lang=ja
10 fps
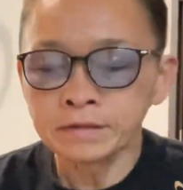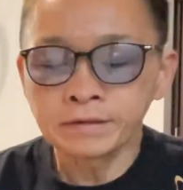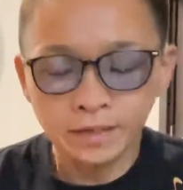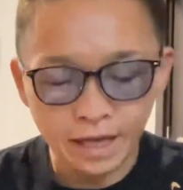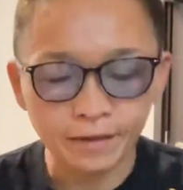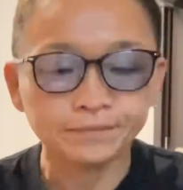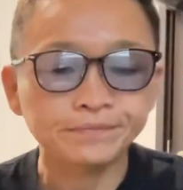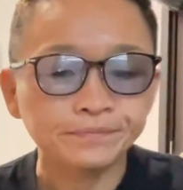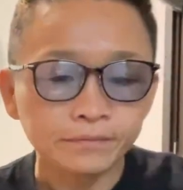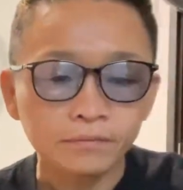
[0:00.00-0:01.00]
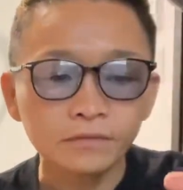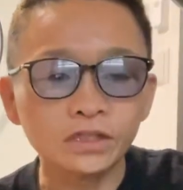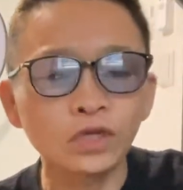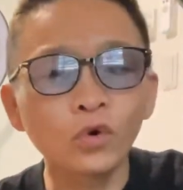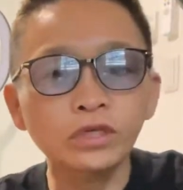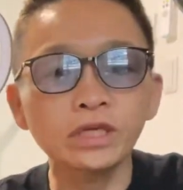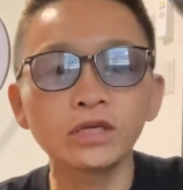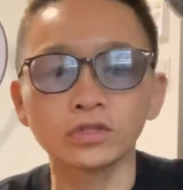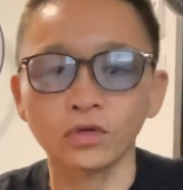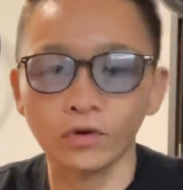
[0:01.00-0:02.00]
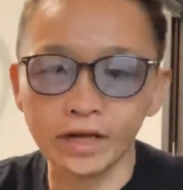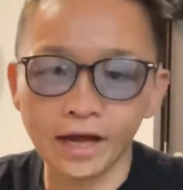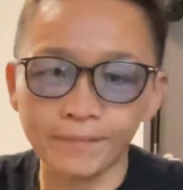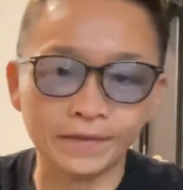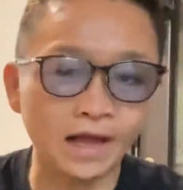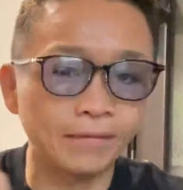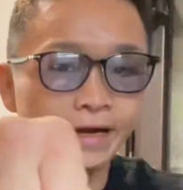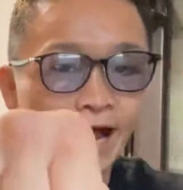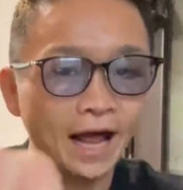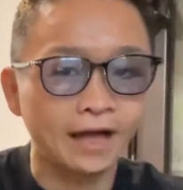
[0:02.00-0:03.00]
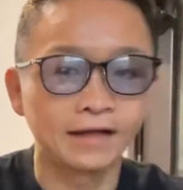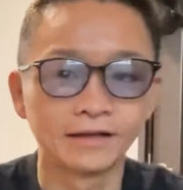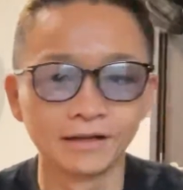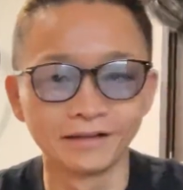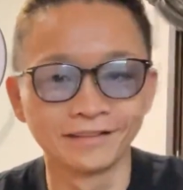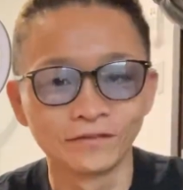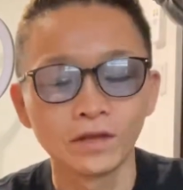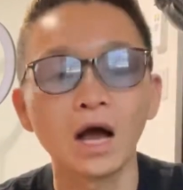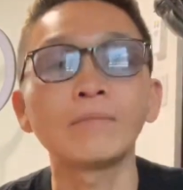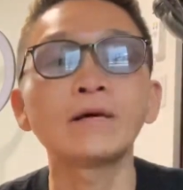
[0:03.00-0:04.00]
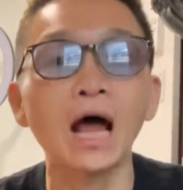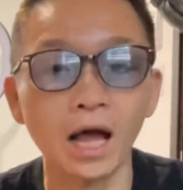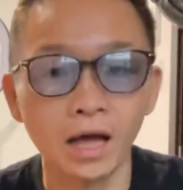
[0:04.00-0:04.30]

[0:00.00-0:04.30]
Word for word: ね。おっきい要素、これが油油